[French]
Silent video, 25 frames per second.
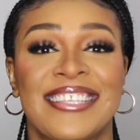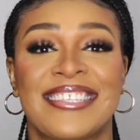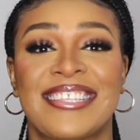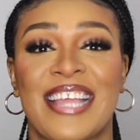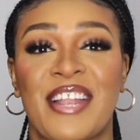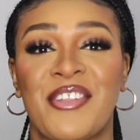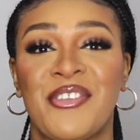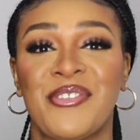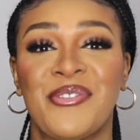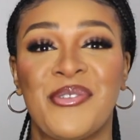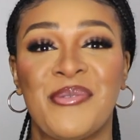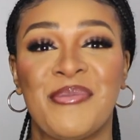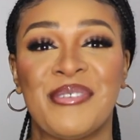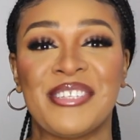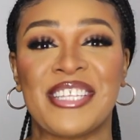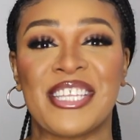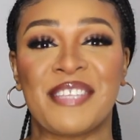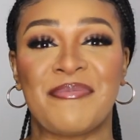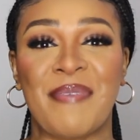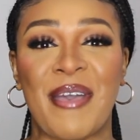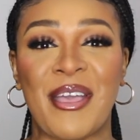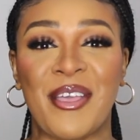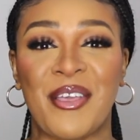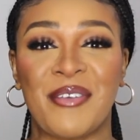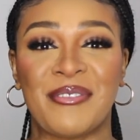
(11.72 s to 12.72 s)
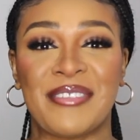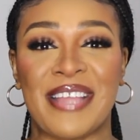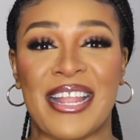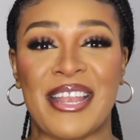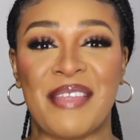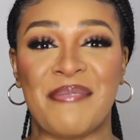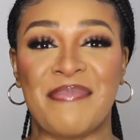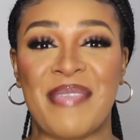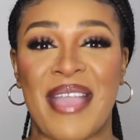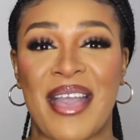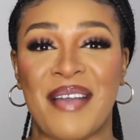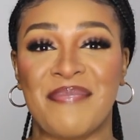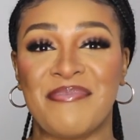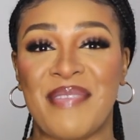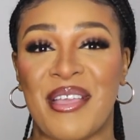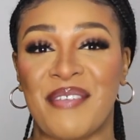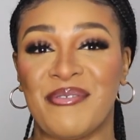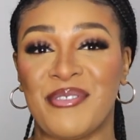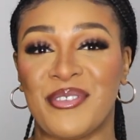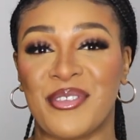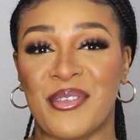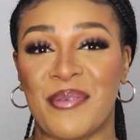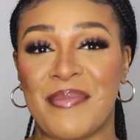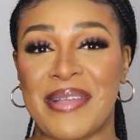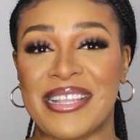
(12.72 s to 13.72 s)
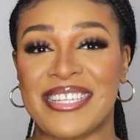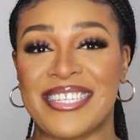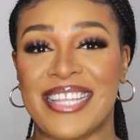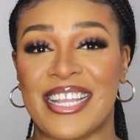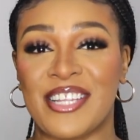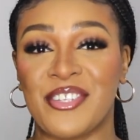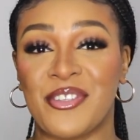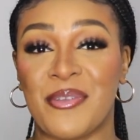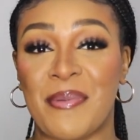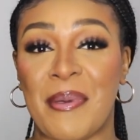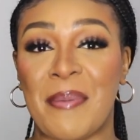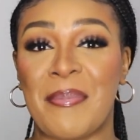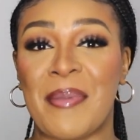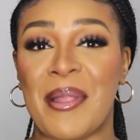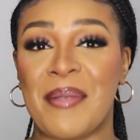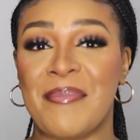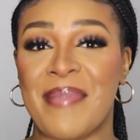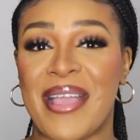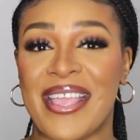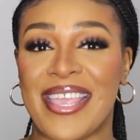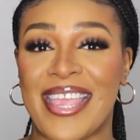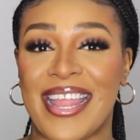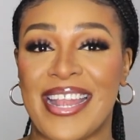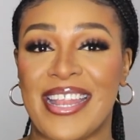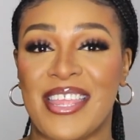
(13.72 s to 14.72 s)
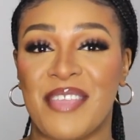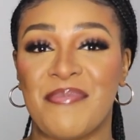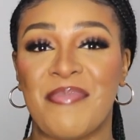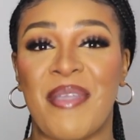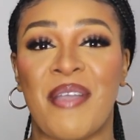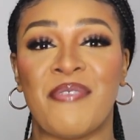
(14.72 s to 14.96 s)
Salut tout le monde, j'espère que vous allez bien. Bienvenue sur ma chaîne, je m'appelle Magali.